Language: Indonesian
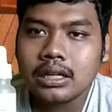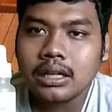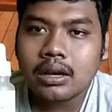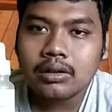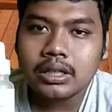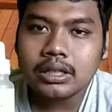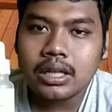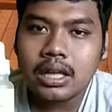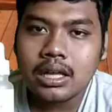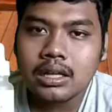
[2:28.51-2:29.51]
kalau
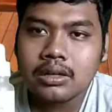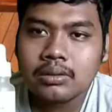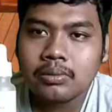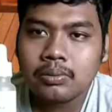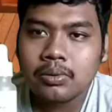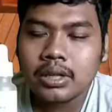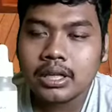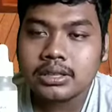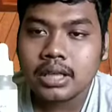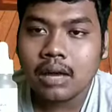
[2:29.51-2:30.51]
kita mempunyai
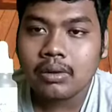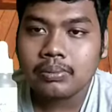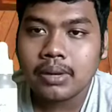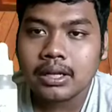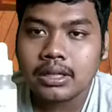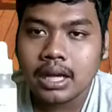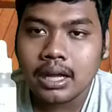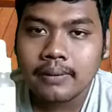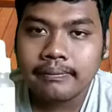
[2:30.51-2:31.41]
jerawat pada